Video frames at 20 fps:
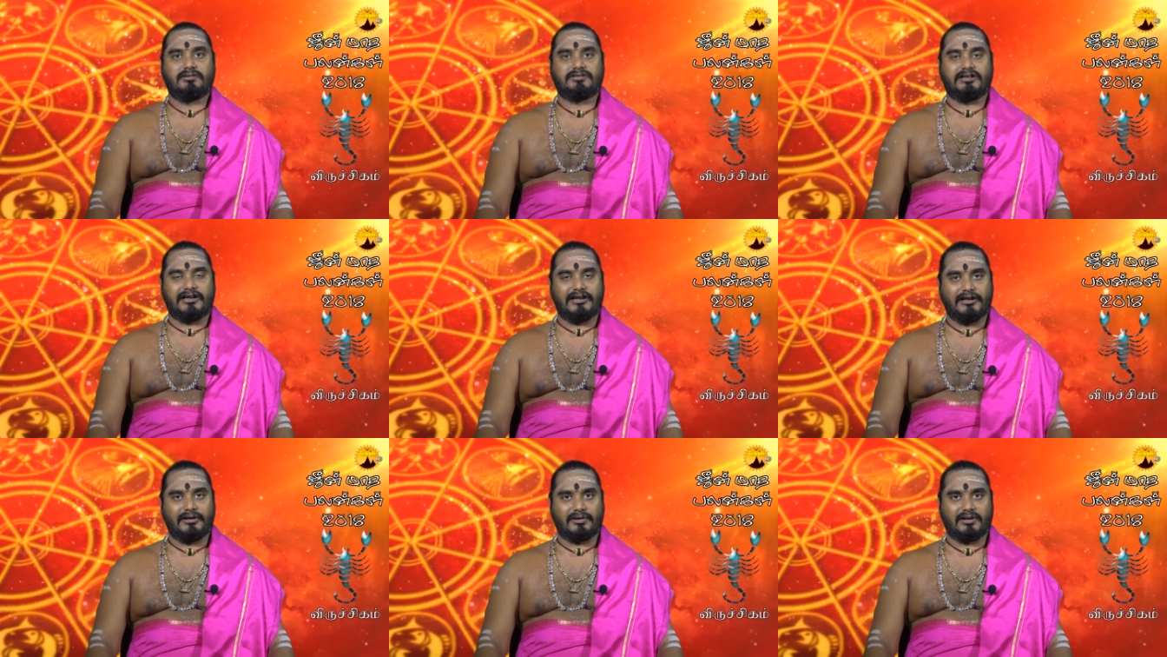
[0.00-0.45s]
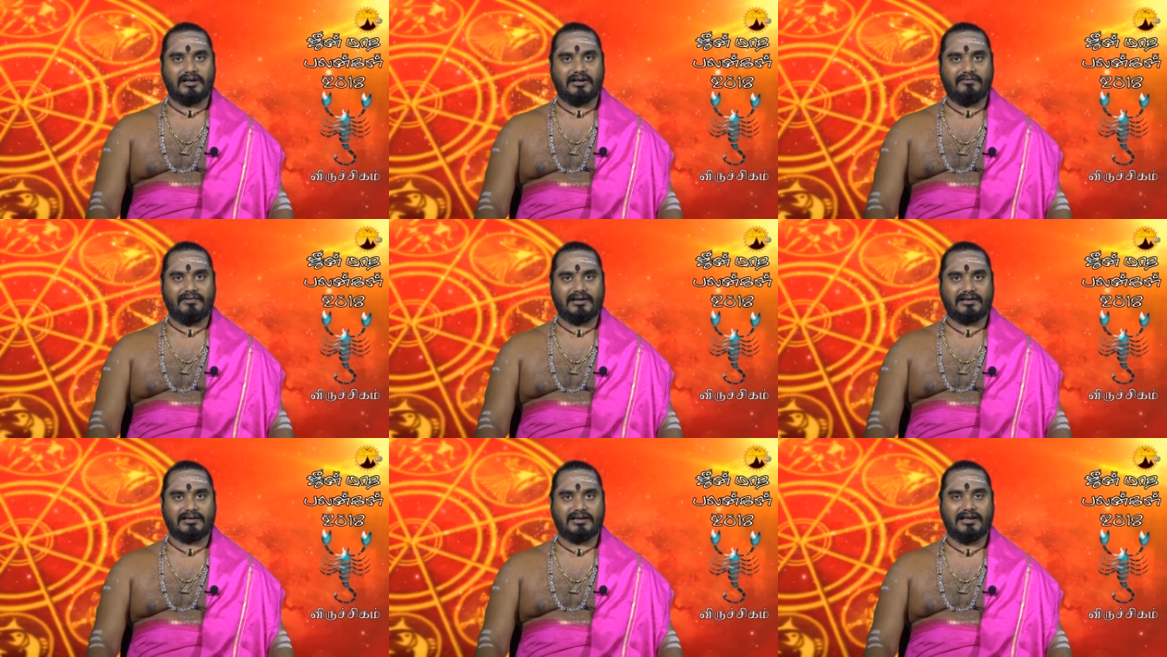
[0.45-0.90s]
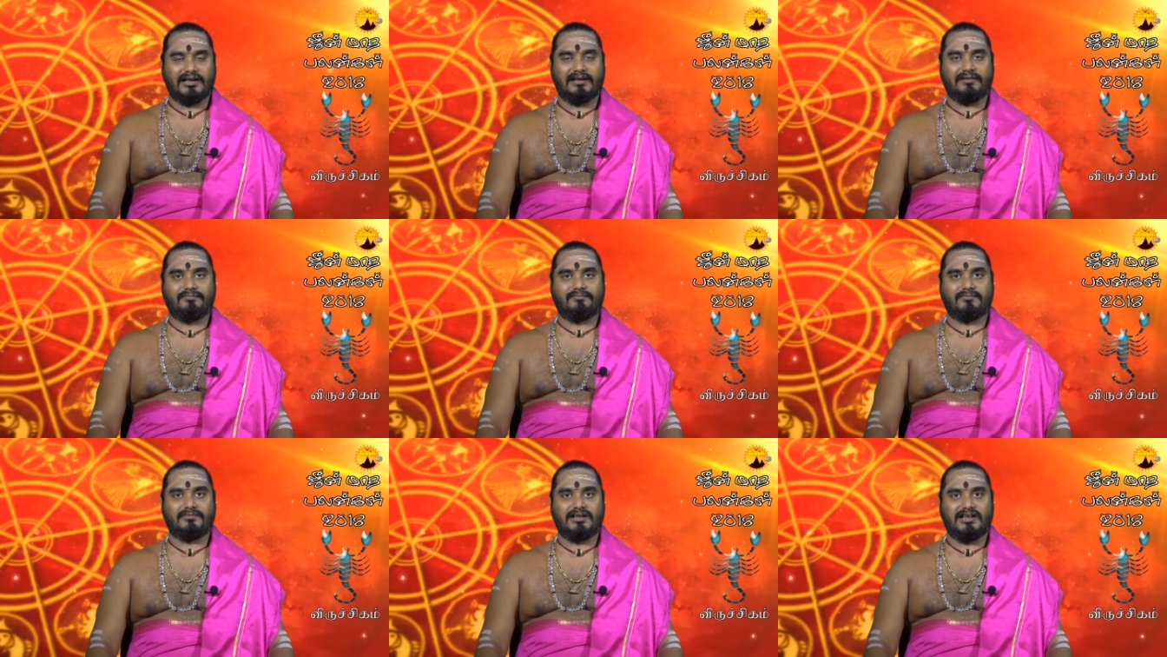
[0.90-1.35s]
சனியுடைய வீட்டில்
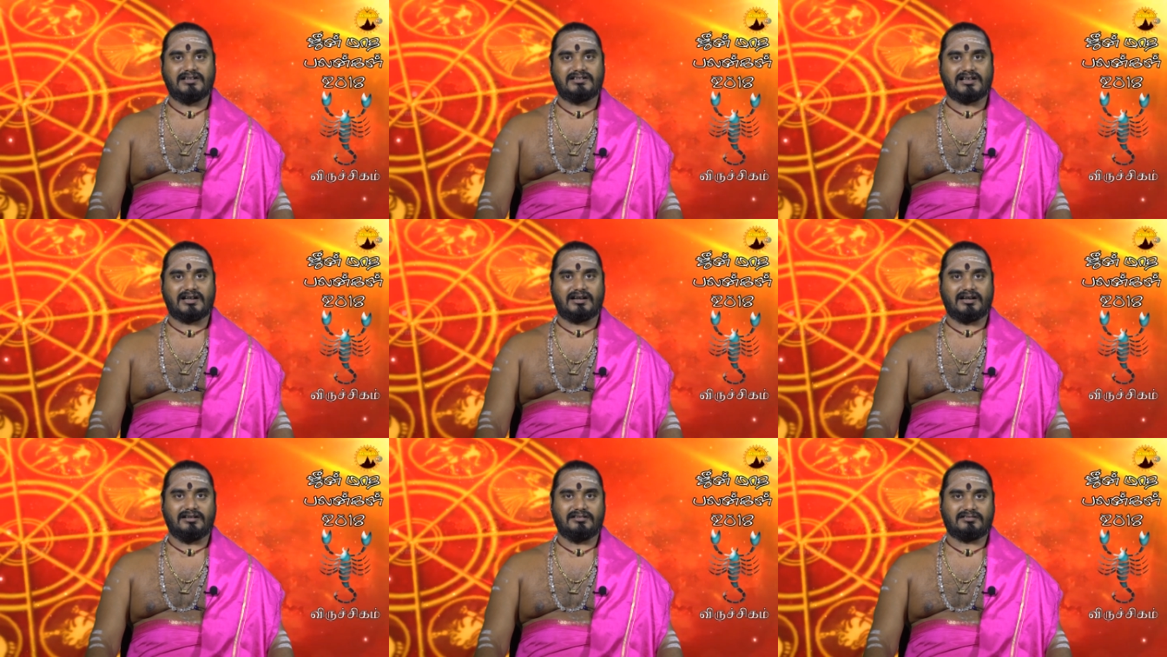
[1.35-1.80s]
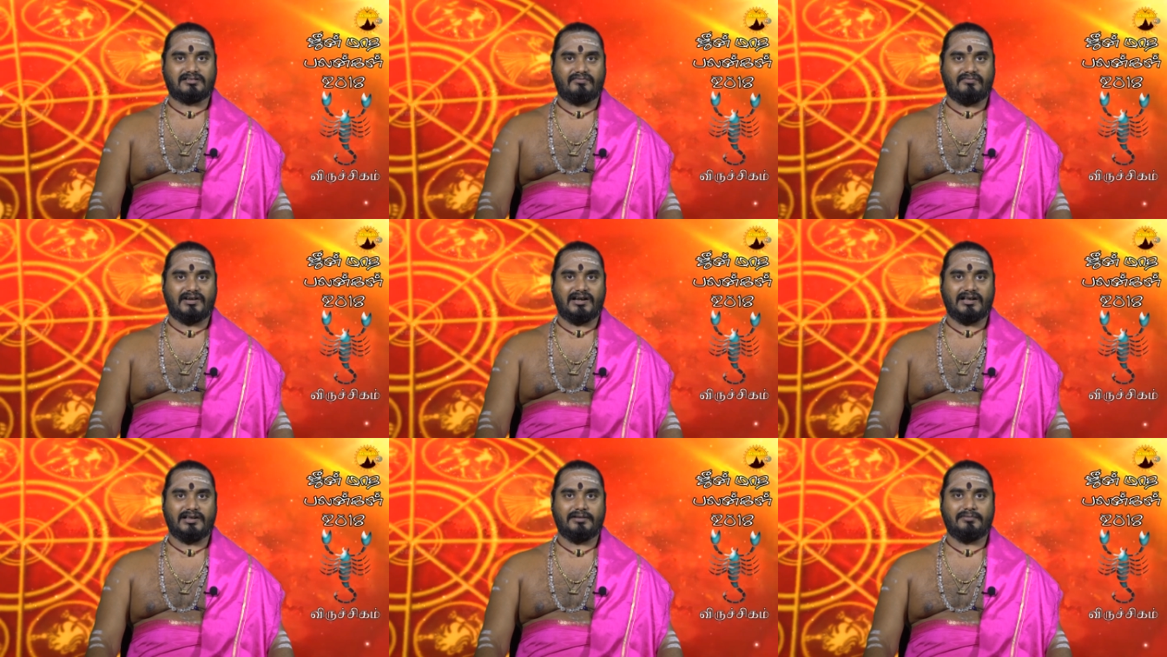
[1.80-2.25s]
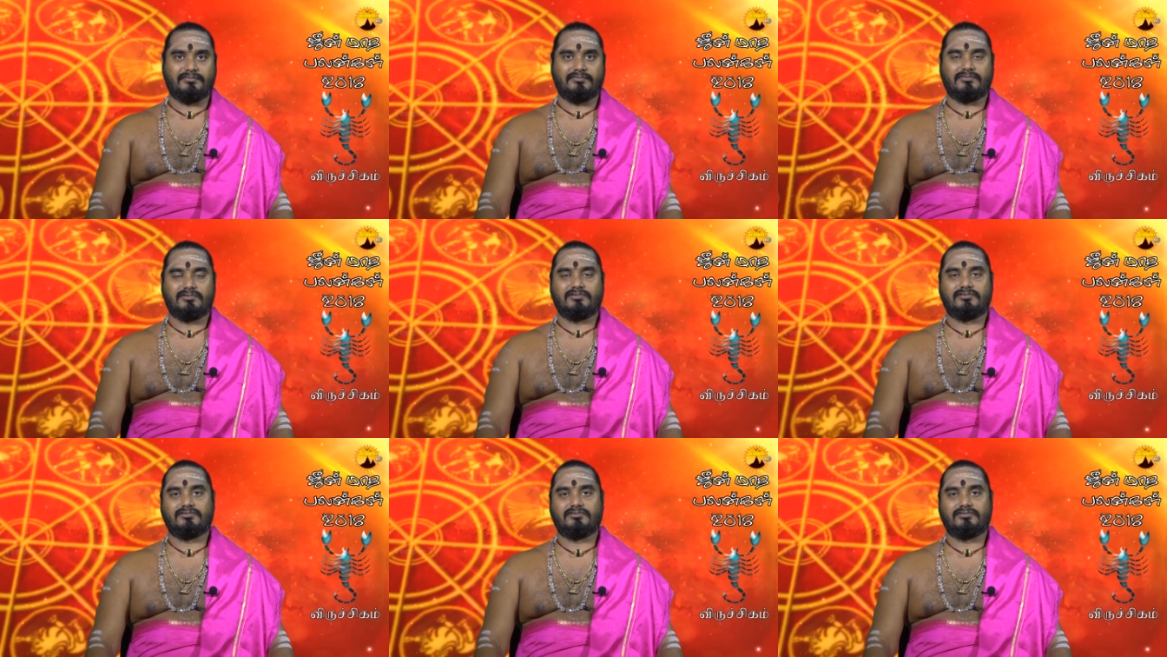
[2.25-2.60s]
நீச்சர்கள் செவ்வாயும்